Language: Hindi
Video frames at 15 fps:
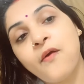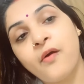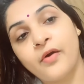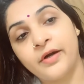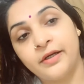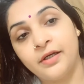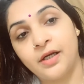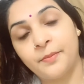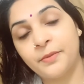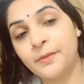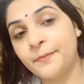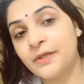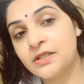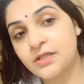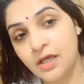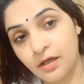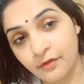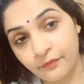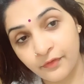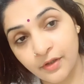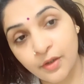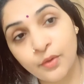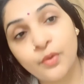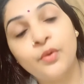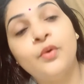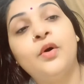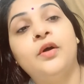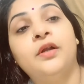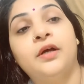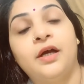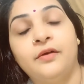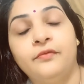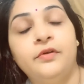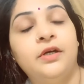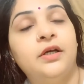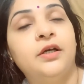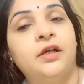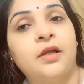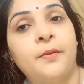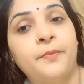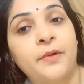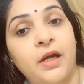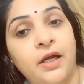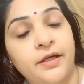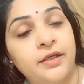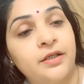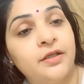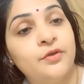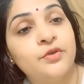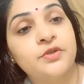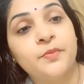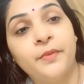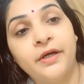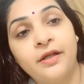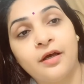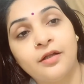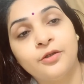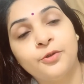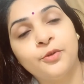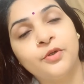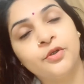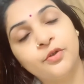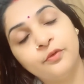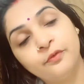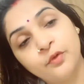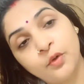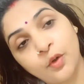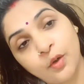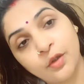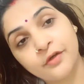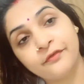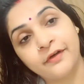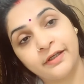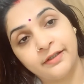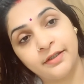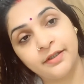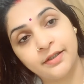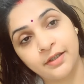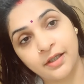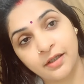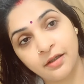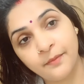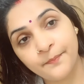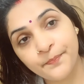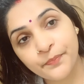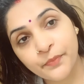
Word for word: और अगर आपके पास आंवला हो और आंवला अगर आप काट के उसमें डाल दोगे तो वो और फ़ायदा करेगा